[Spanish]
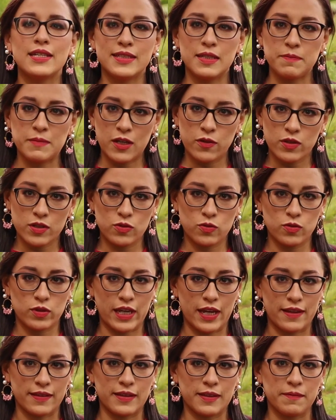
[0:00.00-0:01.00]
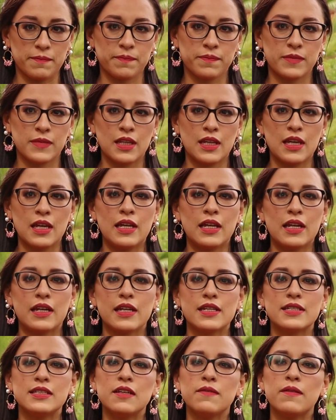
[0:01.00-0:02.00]
Estimado estudiante,
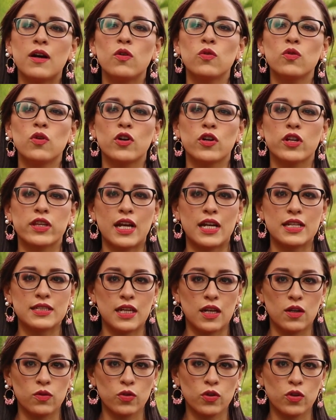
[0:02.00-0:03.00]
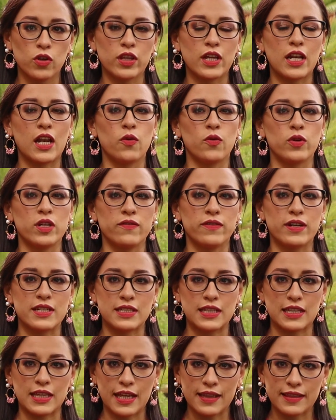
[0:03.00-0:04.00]
reciba un cordial saludo de la
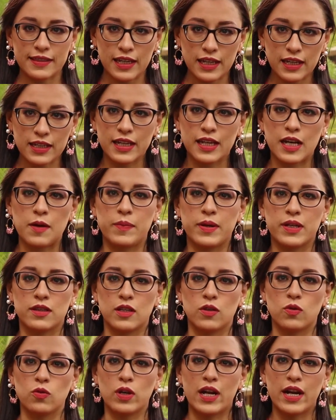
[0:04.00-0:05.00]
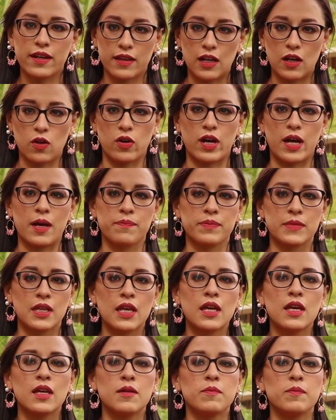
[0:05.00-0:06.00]
Universidad Técnica Particular de Loja.
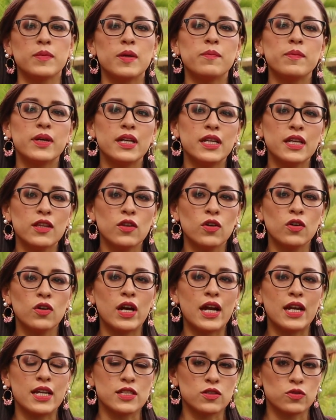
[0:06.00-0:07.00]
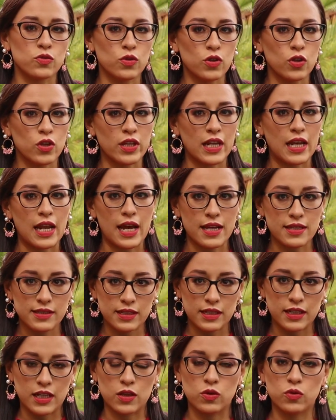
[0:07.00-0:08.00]
Bienvenido al estudio de la
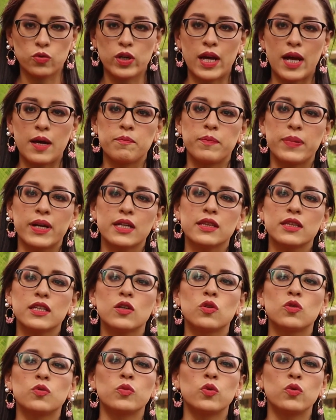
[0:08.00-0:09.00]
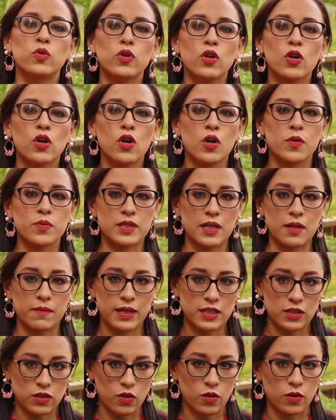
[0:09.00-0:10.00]
asignatura Practicum 1
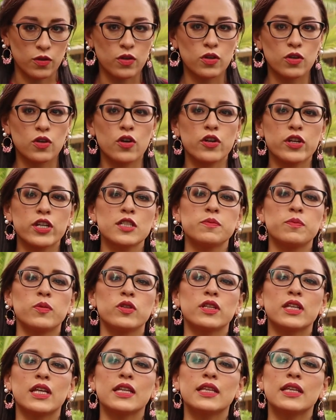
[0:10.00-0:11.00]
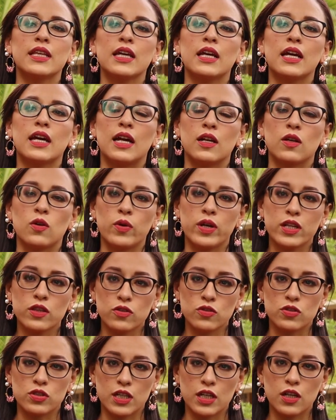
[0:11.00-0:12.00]
Observación, correspondiente al
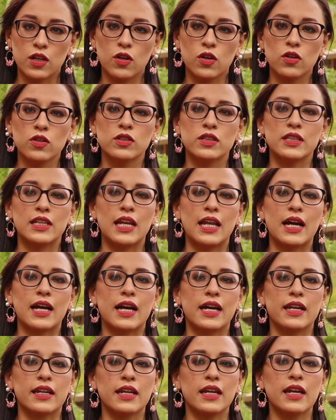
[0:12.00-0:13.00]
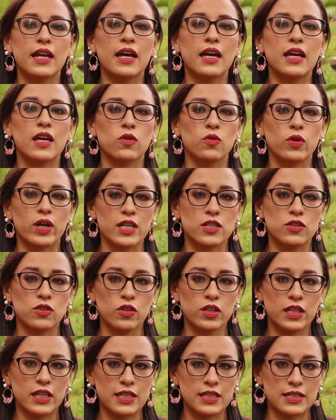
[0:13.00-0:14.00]
cuarto ciclo de la carrera
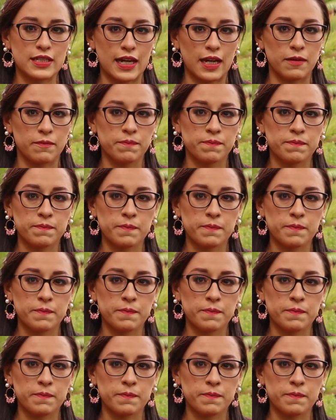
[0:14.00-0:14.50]
Educación Inicial.